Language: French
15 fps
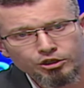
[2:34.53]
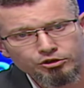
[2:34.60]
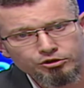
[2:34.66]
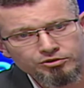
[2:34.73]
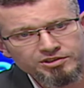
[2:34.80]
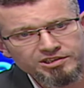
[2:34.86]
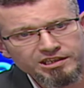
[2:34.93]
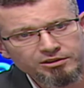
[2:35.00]

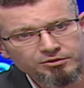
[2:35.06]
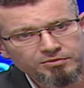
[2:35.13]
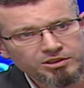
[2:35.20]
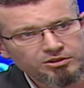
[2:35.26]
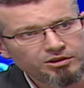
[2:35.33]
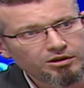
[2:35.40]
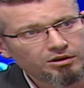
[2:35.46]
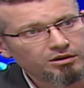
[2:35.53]
de
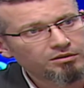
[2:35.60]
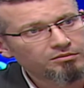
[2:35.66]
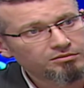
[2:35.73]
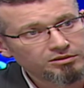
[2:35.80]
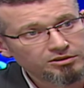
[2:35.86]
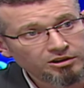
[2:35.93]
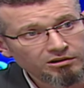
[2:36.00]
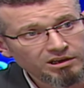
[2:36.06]
7-8 heures
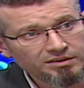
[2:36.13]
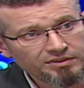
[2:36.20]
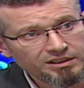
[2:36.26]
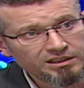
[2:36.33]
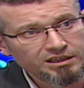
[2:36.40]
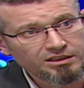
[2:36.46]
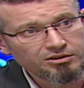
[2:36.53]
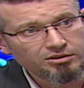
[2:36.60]
dans les
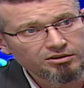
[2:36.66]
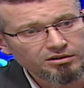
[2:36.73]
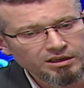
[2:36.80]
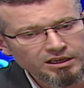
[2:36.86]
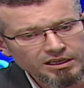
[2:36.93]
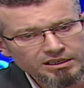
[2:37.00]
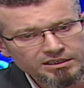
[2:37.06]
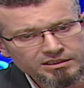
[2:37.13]
24 heures,
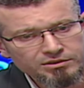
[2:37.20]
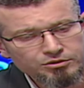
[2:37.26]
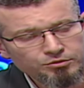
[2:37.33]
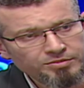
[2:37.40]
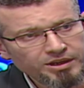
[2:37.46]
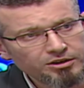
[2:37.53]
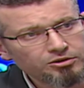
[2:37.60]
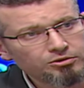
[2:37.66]
c'est
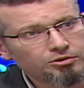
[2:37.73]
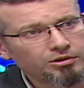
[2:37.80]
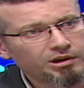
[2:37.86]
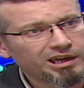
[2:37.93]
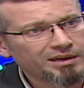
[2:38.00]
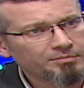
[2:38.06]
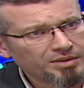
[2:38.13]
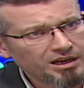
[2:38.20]
une période de
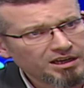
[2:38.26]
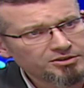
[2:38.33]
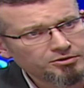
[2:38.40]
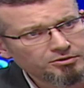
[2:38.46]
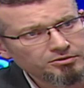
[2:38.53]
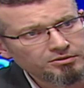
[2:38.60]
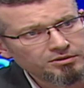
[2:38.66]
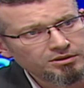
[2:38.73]

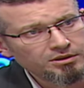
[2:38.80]
réparation.